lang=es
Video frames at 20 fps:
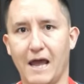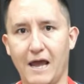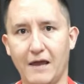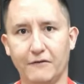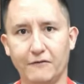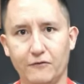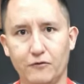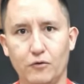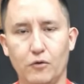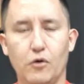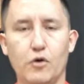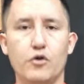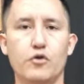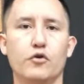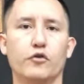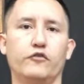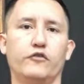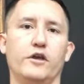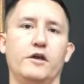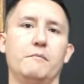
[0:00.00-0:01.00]
Esto
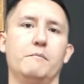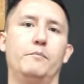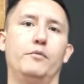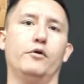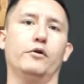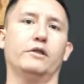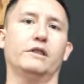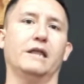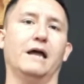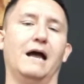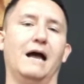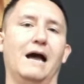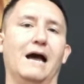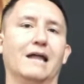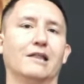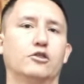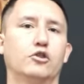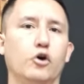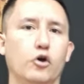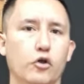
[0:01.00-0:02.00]
nos importa
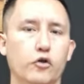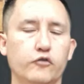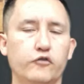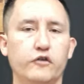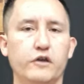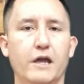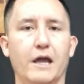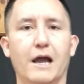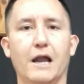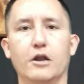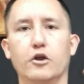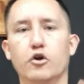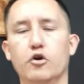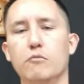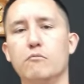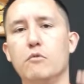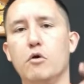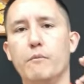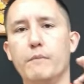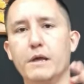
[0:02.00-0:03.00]
a todos y en
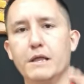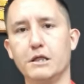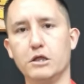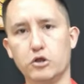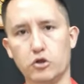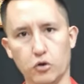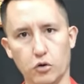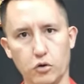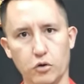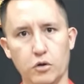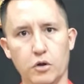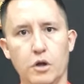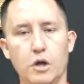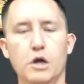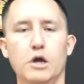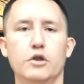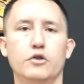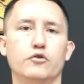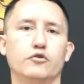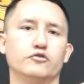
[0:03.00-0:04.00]
algún momento
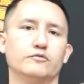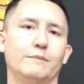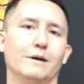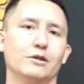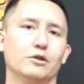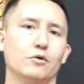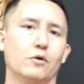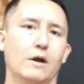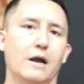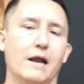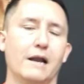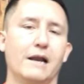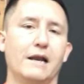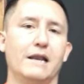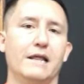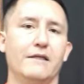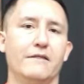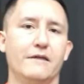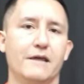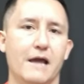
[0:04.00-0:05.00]
nos va a tocar
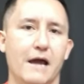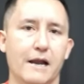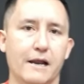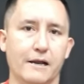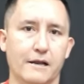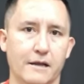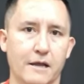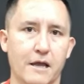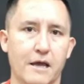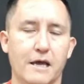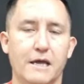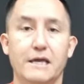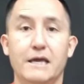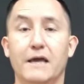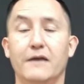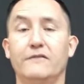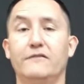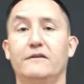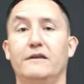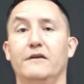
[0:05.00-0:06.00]
lidiar.
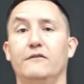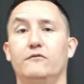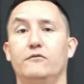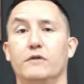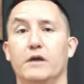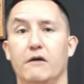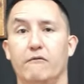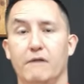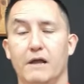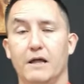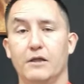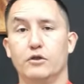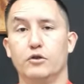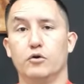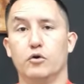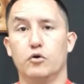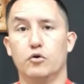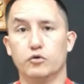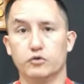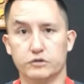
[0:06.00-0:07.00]
Y es que estoy
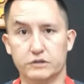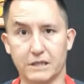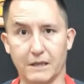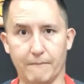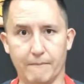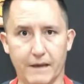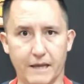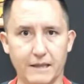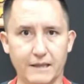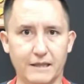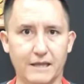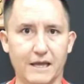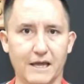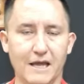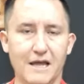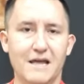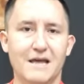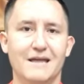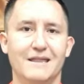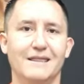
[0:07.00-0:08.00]
hablando
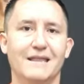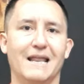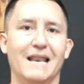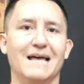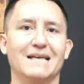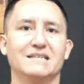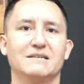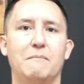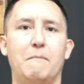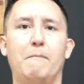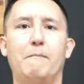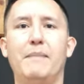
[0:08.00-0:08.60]
justamente de las